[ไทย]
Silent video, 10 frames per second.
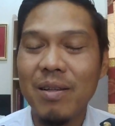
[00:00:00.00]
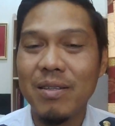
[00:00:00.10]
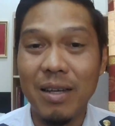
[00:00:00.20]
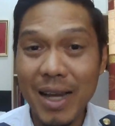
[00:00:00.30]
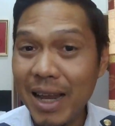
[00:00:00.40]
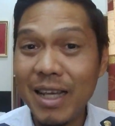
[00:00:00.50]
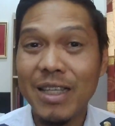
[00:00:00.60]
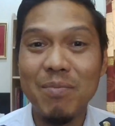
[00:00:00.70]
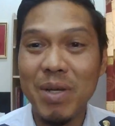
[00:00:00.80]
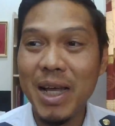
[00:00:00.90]
ถึงรายละเอีย
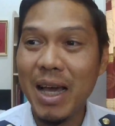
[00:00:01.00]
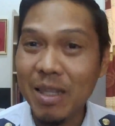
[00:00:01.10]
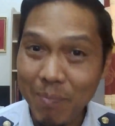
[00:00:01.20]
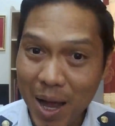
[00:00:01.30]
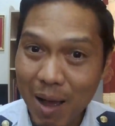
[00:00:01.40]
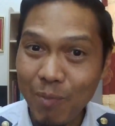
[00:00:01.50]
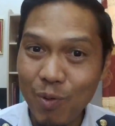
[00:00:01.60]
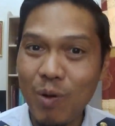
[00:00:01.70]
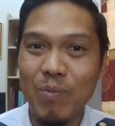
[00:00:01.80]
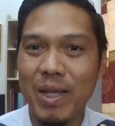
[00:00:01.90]
ดจะไม่ได้ แต่ภาพ
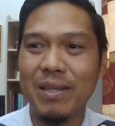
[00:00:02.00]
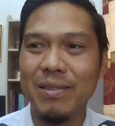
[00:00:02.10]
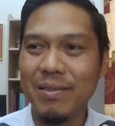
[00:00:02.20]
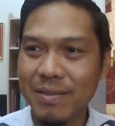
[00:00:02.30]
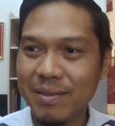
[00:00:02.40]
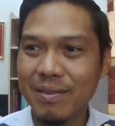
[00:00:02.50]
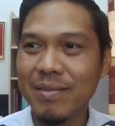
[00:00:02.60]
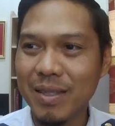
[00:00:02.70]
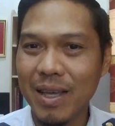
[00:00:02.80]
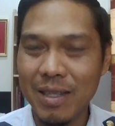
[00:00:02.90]
รวม
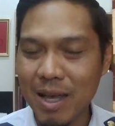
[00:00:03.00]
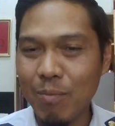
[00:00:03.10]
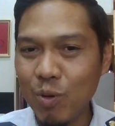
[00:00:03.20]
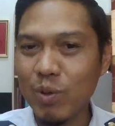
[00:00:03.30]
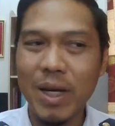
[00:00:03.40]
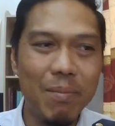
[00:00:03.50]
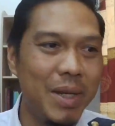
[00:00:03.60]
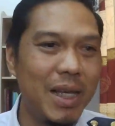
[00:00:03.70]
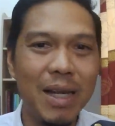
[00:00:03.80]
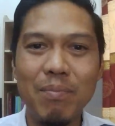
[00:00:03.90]
ทำนู่นทำ
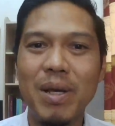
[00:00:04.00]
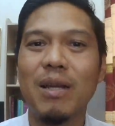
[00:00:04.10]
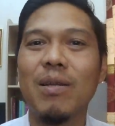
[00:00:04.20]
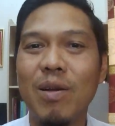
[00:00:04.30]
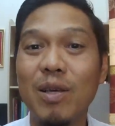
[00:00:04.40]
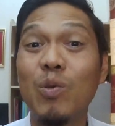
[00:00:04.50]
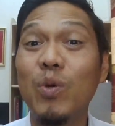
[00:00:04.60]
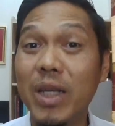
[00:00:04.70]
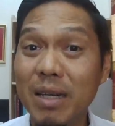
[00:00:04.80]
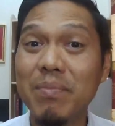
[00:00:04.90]
นี่ทำนั่น ก็ดู
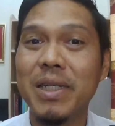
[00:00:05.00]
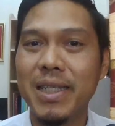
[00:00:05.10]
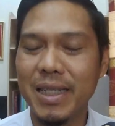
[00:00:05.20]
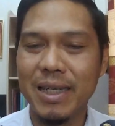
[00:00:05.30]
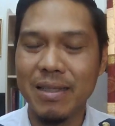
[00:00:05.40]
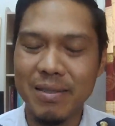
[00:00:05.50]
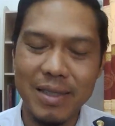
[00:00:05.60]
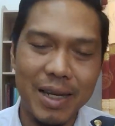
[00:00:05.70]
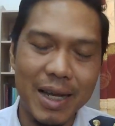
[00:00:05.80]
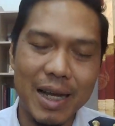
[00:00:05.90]
เยอะเหมือนเช่นกัน
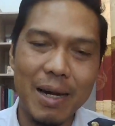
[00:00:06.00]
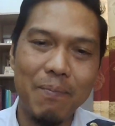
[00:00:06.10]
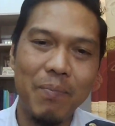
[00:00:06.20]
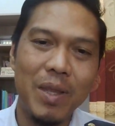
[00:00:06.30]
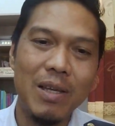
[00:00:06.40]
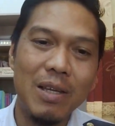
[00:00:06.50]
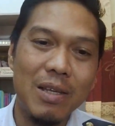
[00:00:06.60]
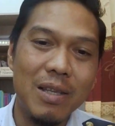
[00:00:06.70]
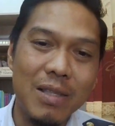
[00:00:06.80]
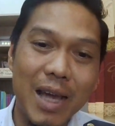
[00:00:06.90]
นะครับ
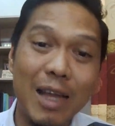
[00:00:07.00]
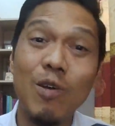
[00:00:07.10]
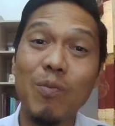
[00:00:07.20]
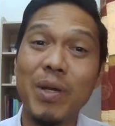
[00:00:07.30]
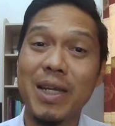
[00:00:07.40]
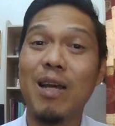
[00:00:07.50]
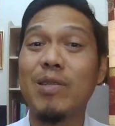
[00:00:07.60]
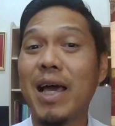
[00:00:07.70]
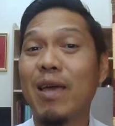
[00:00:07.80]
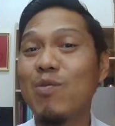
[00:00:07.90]
ท้าย289
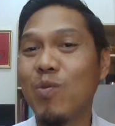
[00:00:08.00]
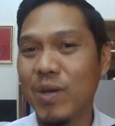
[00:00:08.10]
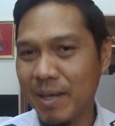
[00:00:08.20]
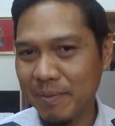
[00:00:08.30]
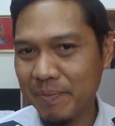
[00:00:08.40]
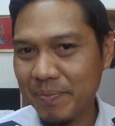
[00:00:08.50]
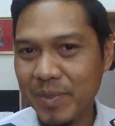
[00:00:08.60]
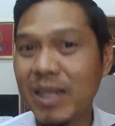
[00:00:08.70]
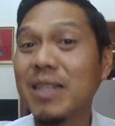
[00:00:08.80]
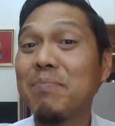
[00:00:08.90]
ท้ายหง
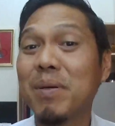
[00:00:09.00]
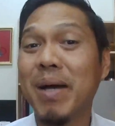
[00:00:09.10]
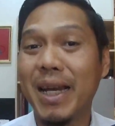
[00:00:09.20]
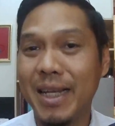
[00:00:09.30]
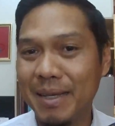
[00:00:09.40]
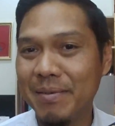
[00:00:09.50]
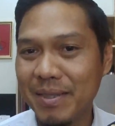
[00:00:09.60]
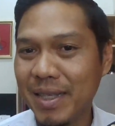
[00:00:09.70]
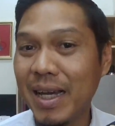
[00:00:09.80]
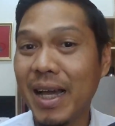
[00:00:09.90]
ก็จะประมาณนี้
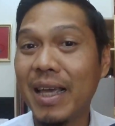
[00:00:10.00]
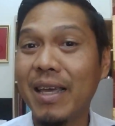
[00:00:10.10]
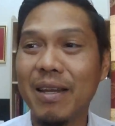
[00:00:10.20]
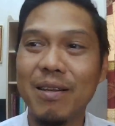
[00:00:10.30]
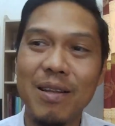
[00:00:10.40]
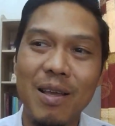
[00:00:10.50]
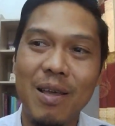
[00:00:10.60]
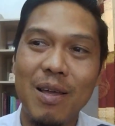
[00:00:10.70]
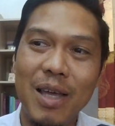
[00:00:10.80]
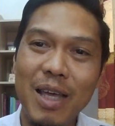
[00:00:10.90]
ถ้าใครเห็น
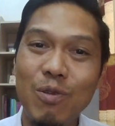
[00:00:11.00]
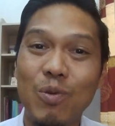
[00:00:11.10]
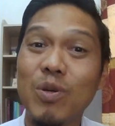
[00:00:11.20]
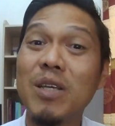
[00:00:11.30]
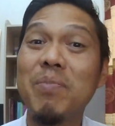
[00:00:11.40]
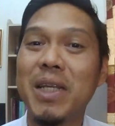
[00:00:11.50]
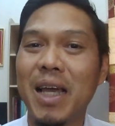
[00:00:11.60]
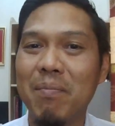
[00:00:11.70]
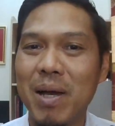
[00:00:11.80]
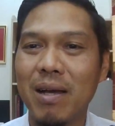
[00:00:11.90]
เอ๊อยู่ตรงนี้เป็นยัง
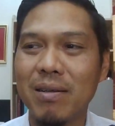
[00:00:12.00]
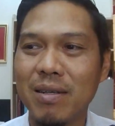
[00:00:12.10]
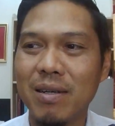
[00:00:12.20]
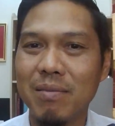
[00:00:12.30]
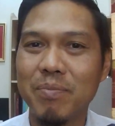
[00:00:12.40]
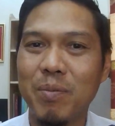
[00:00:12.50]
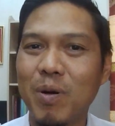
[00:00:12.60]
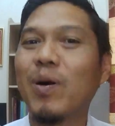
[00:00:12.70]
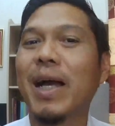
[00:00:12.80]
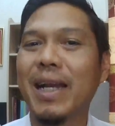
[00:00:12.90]
ไงบ้างก็ป
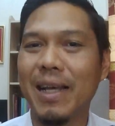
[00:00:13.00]
ออกัน